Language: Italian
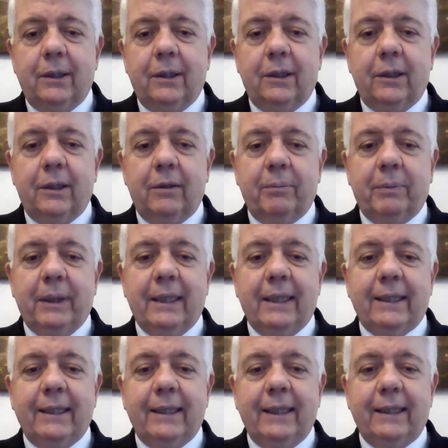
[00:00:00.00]
eh, per gli
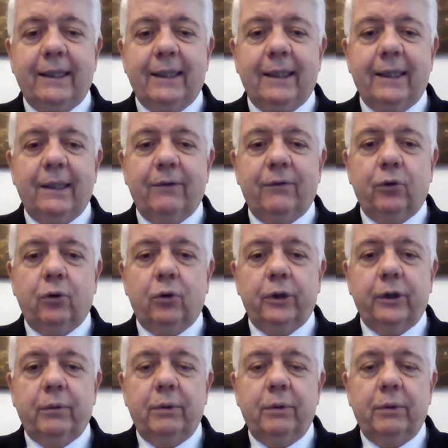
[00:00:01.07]
addetti ai lavori.